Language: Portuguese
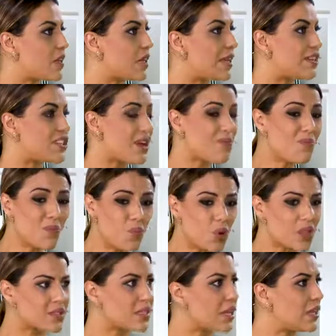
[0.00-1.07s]
vê que ele tinha
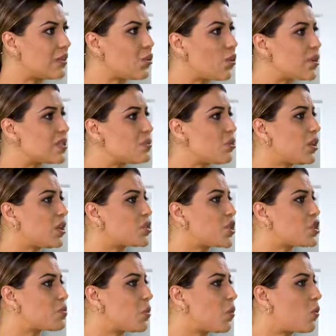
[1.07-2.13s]
muitos seguidores, muita
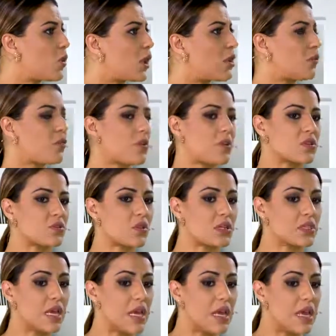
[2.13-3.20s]
gente procurando informações.